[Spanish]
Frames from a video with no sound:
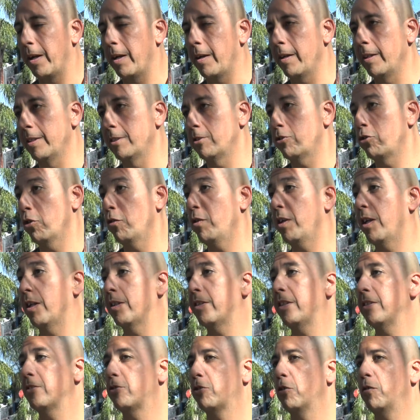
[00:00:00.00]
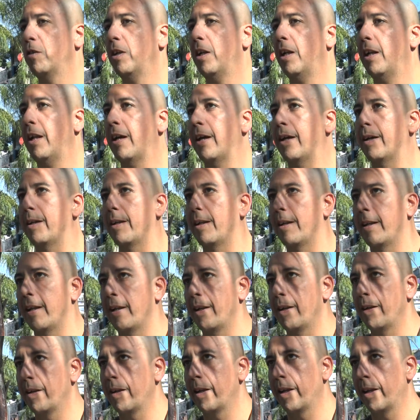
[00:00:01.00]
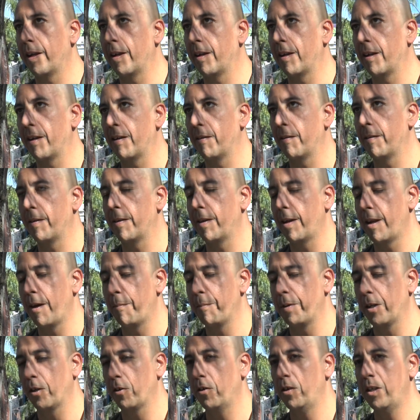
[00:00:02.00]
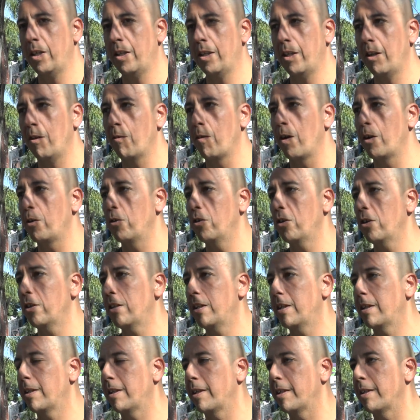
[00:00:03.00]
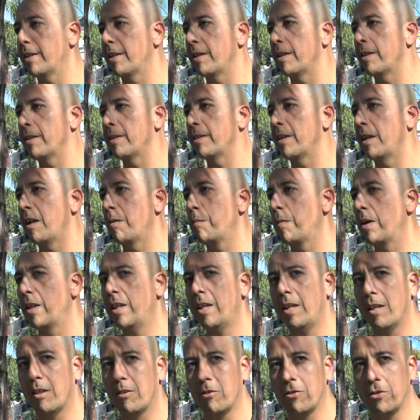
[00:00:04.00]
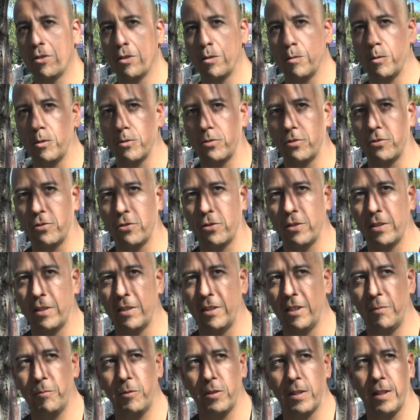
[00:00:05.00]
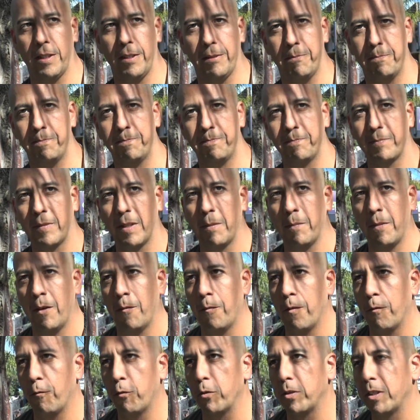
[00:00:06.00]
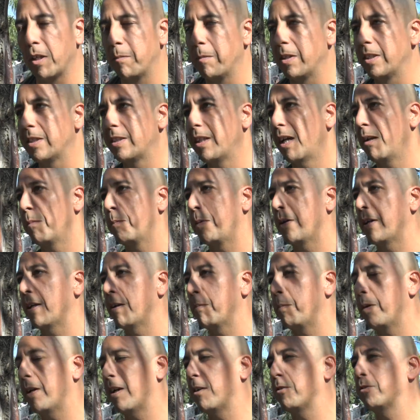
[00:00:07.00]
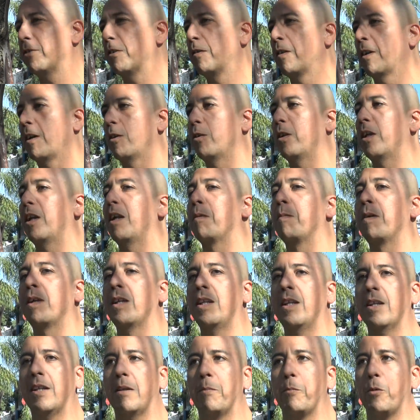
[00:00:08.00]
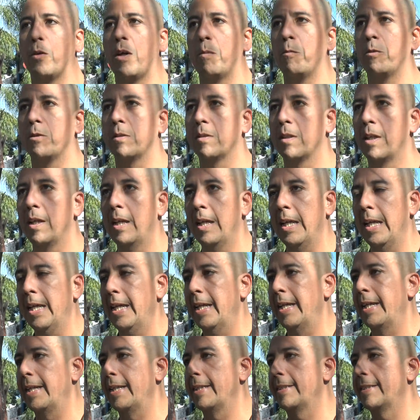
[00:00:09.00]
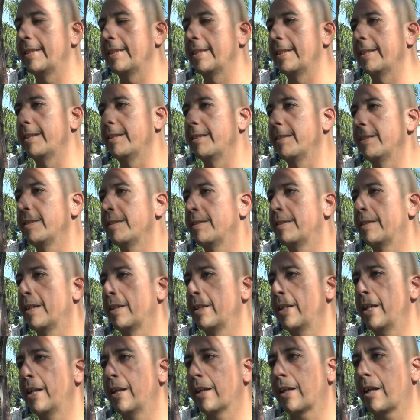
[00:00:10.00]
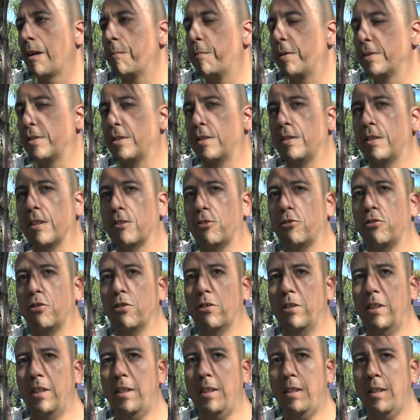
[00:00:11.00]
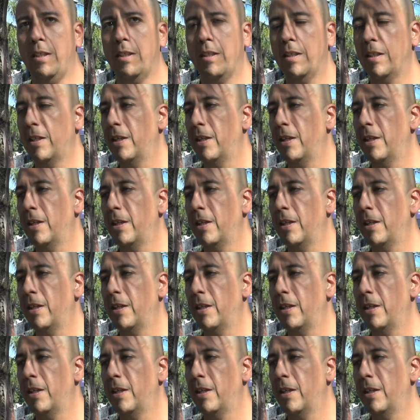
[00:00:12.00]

eh, sobre, la, mejora del valor de, la madera. Nosotros entendemos que fundamental para, los trabajadores de la madera que podamos este, tener capacitaciones